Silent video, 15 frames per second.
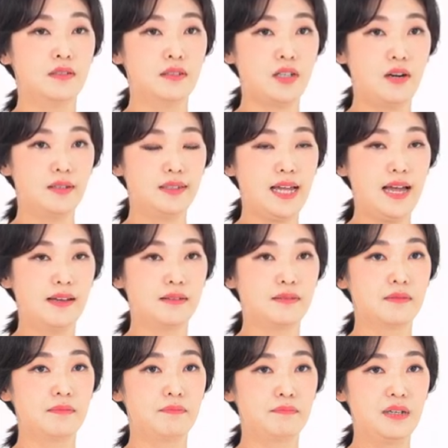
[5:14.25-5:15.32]
설탕,
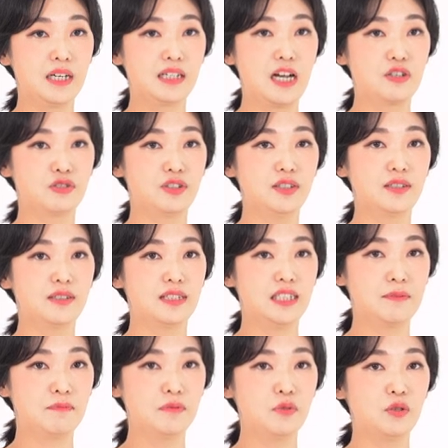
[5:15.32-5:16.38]
밀가루 등
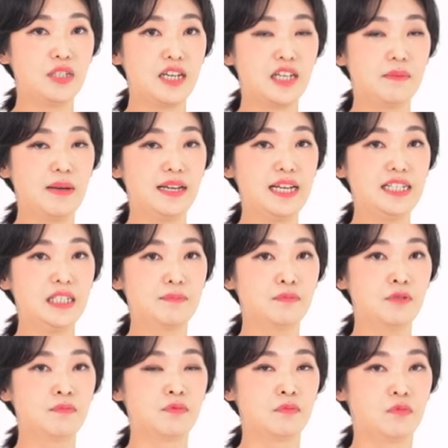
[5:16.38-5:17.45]
식품 소재 기반의
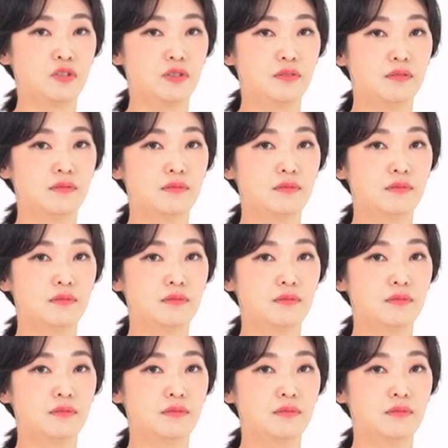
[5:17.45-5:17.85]
식품 부문,